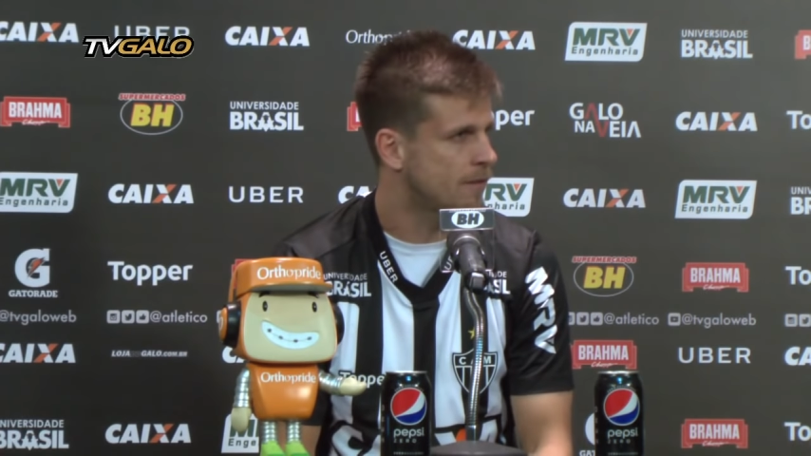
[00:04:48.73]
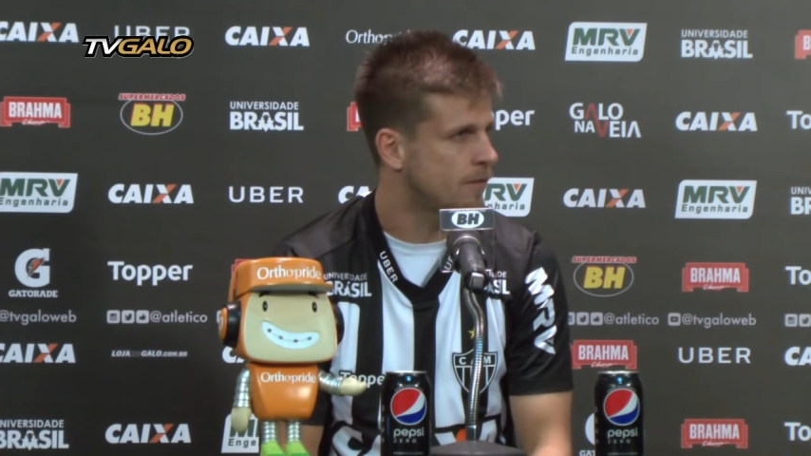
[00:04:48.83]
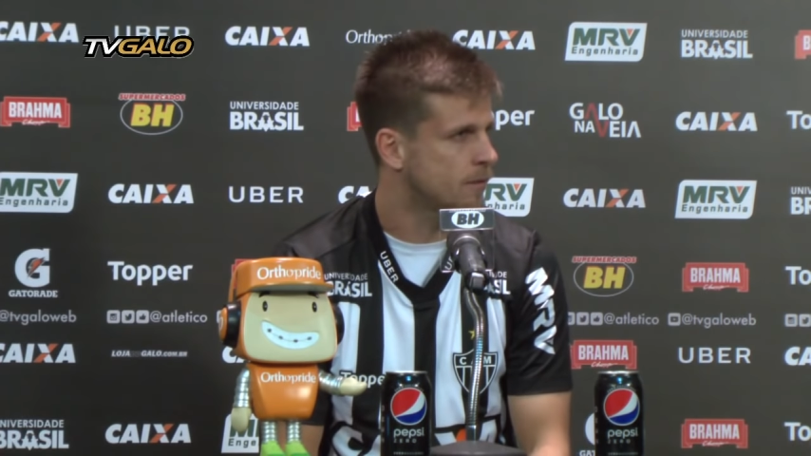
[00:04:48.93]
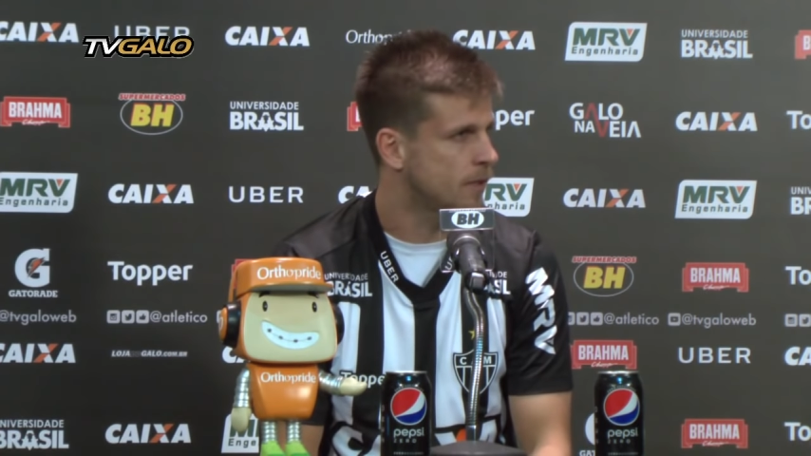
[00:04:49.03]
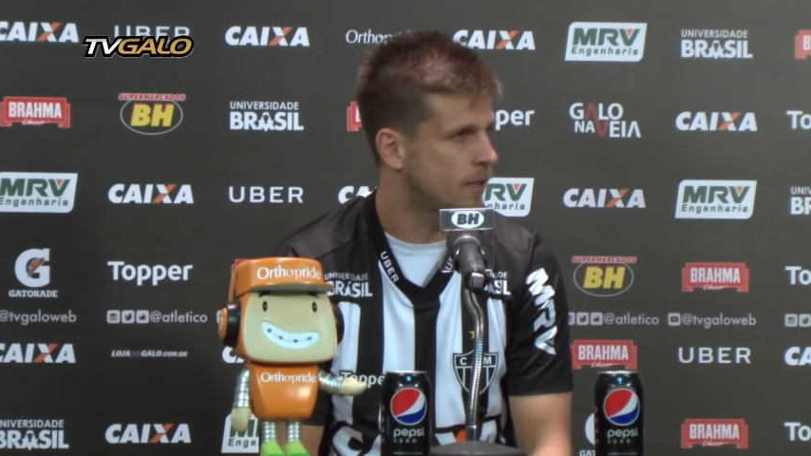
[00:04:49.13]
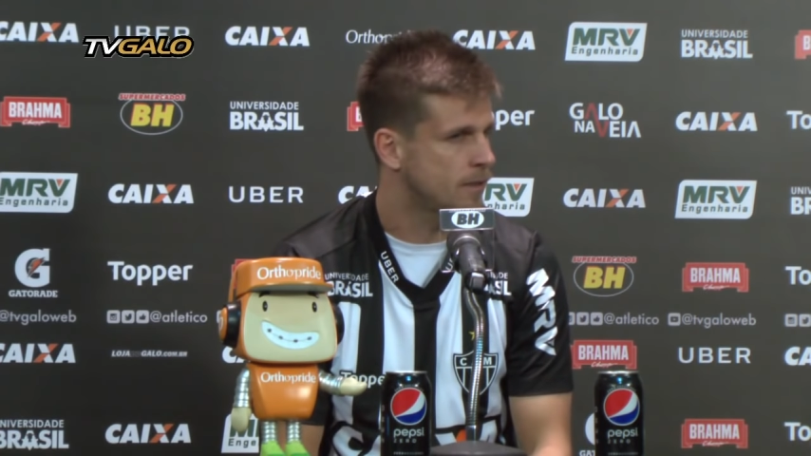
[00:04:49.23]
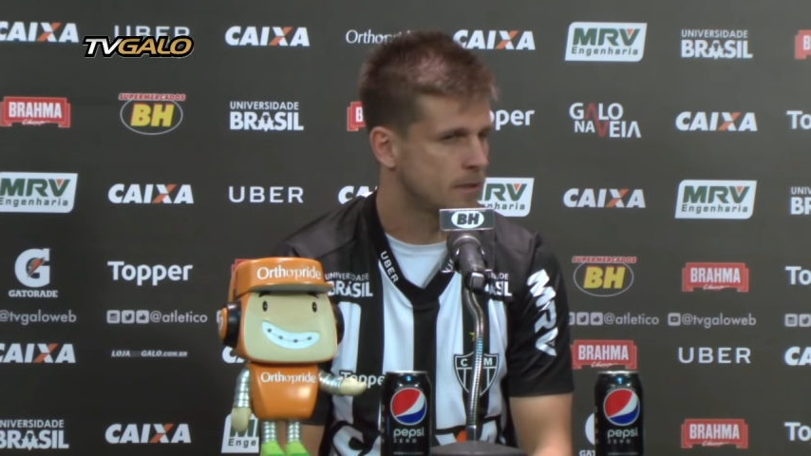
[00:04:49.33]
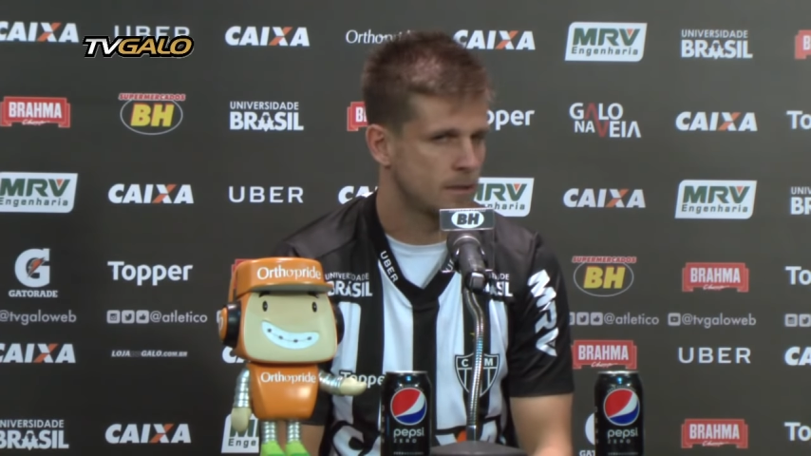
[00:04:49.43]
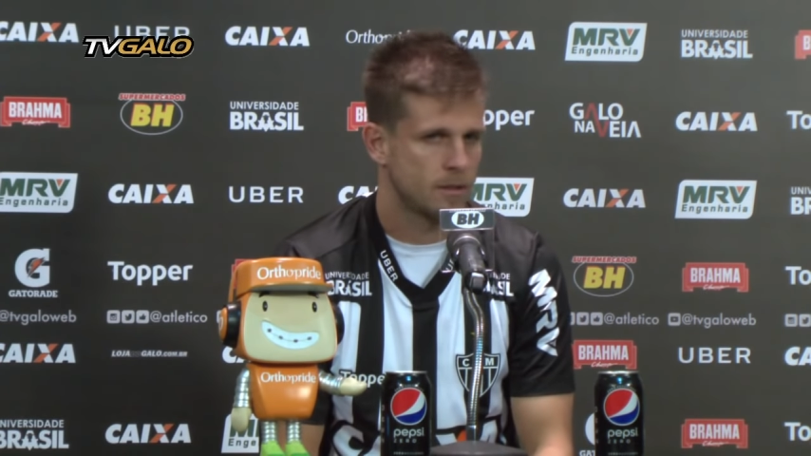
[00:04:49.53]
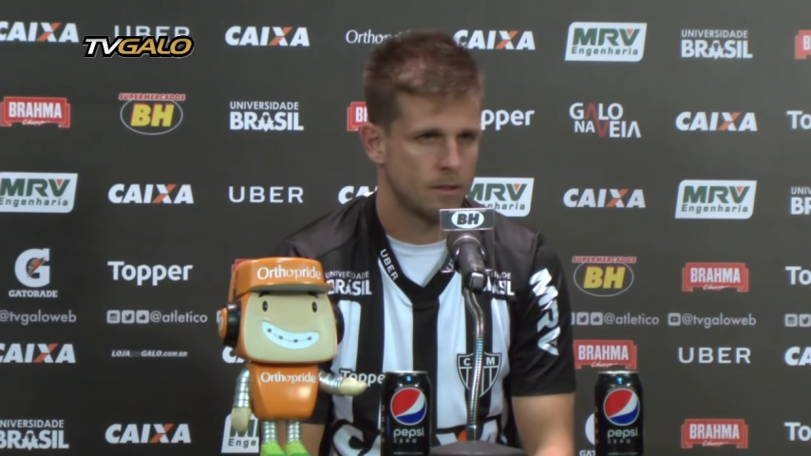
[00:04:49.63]
faltar.
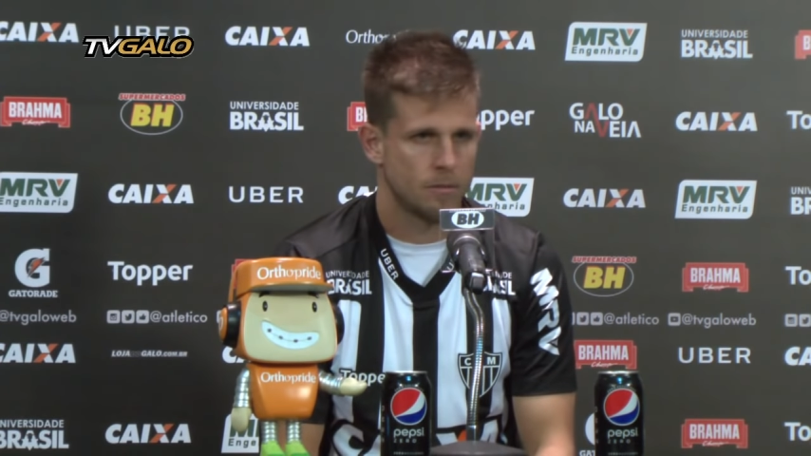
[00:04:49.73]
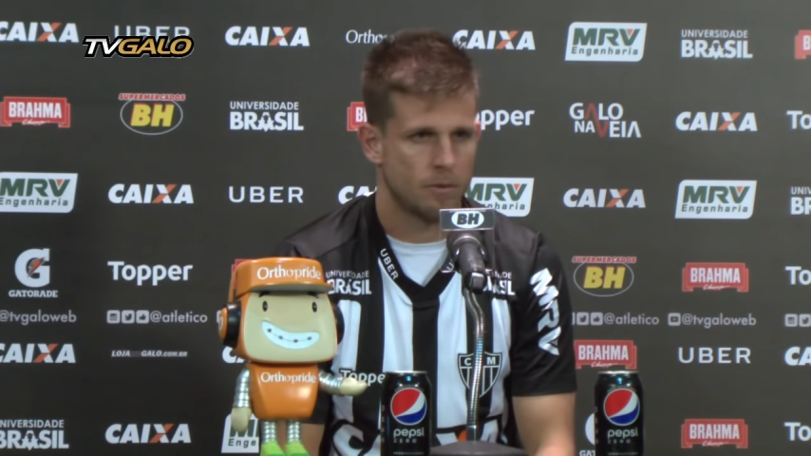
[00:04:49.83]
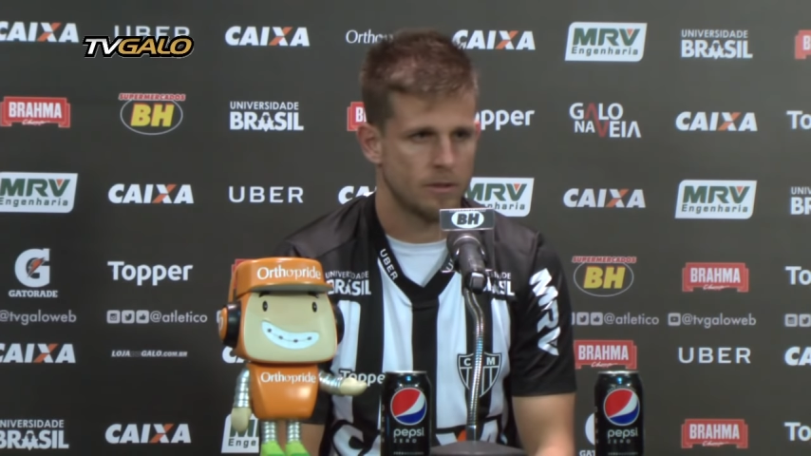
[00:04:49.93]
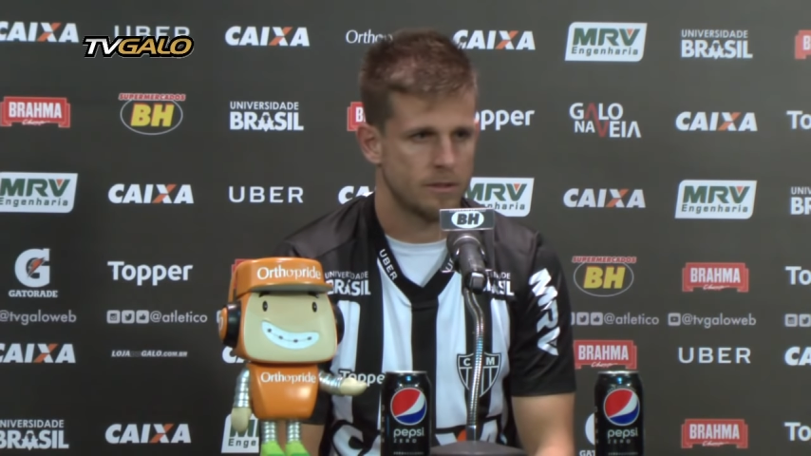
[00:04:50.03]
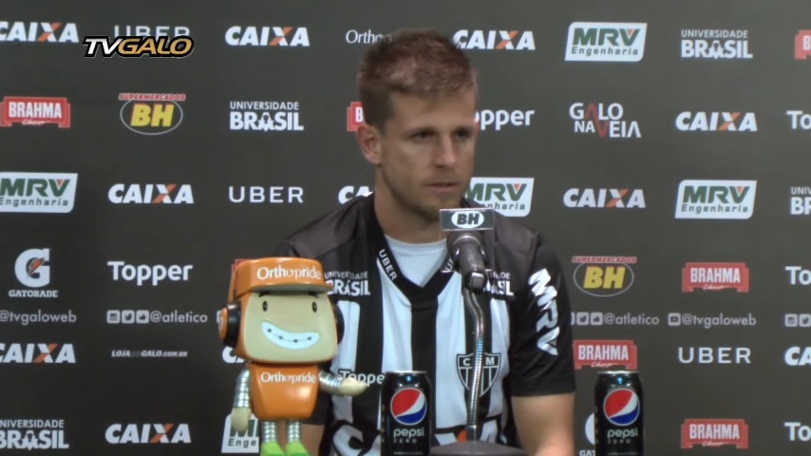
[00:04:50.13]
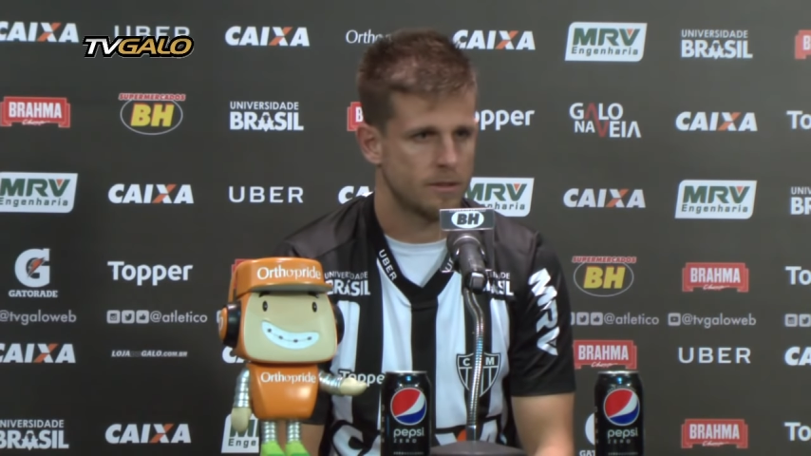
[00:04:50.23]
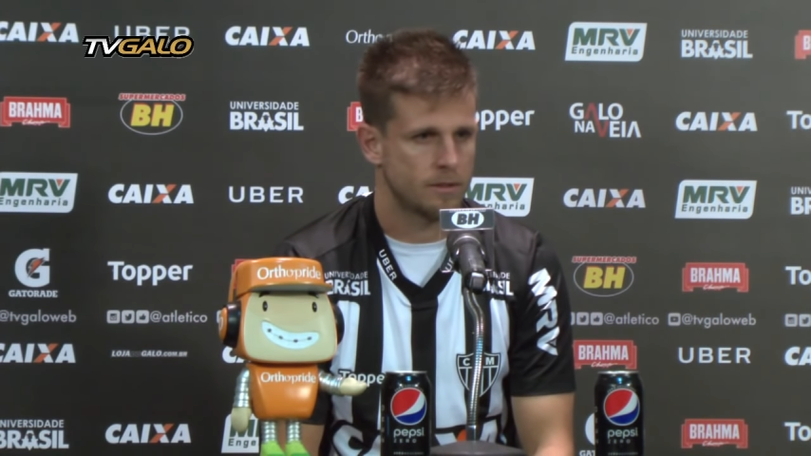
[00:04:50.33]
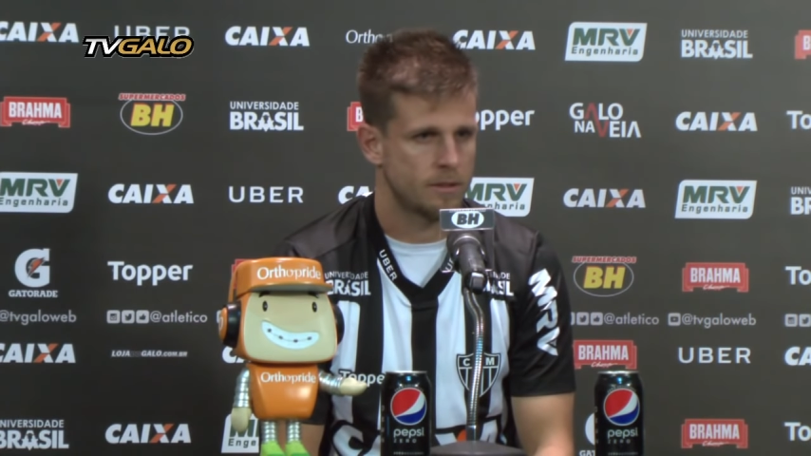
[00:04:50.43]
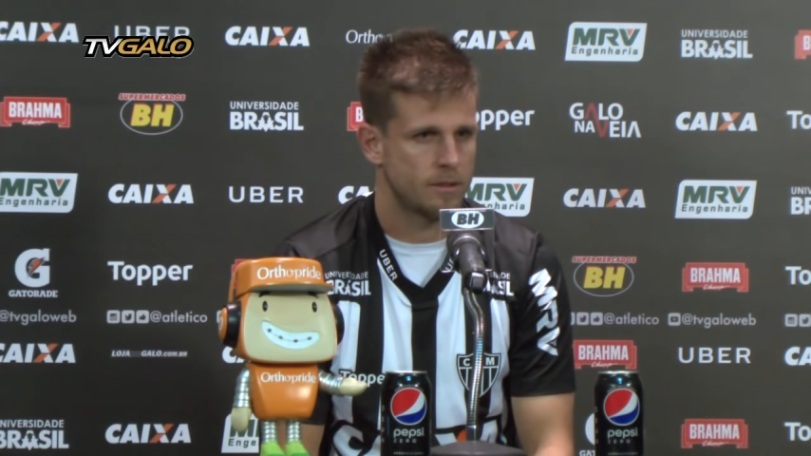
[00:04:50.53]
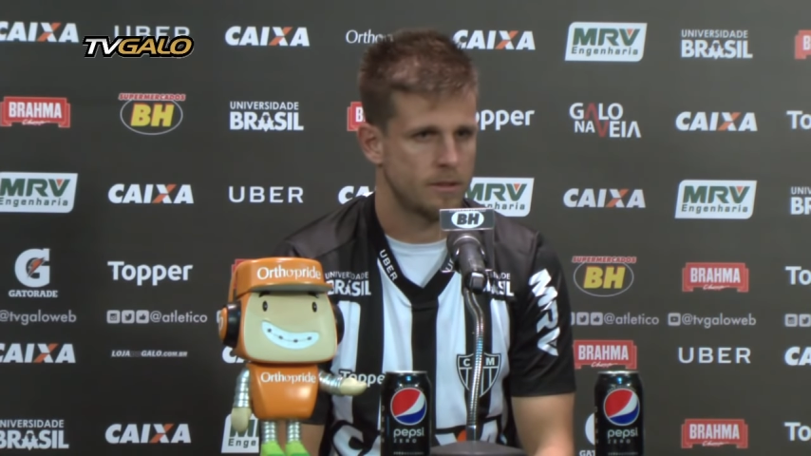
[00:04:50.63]
Pode ter
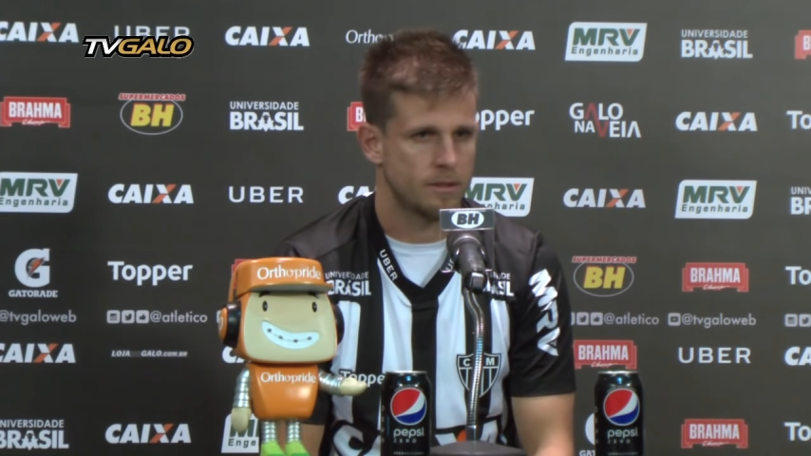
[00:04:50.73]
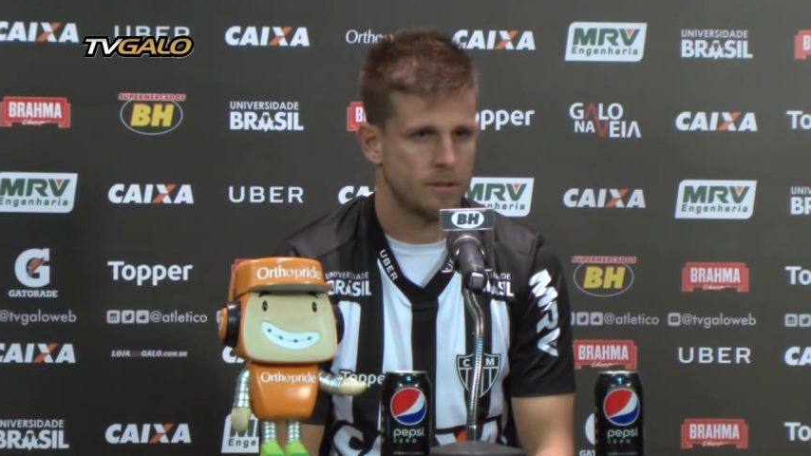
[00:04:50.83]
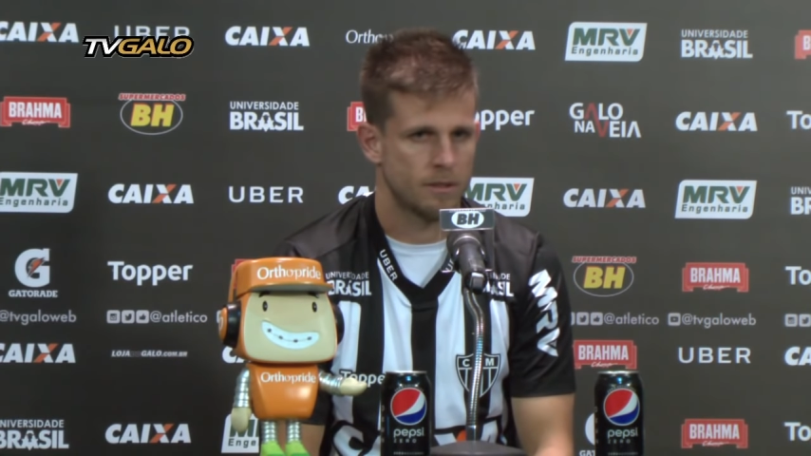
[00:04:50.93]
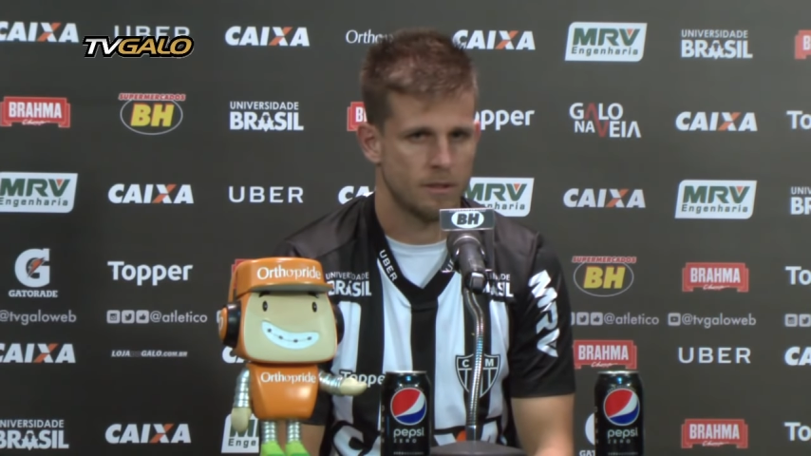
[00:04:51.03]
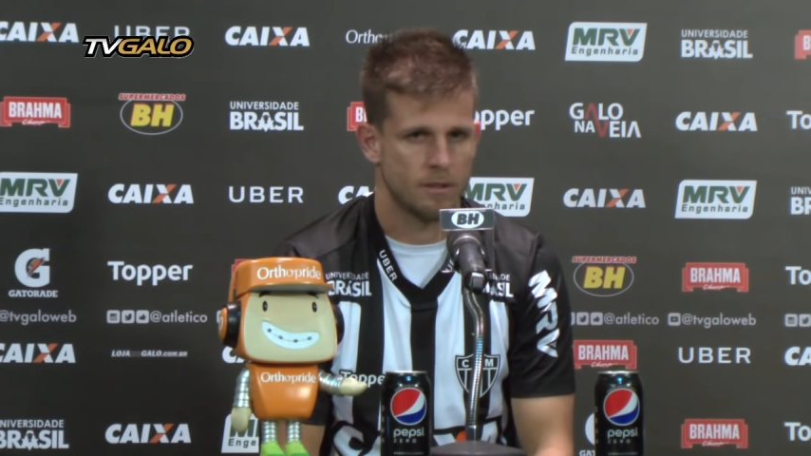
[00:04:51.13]
certeza que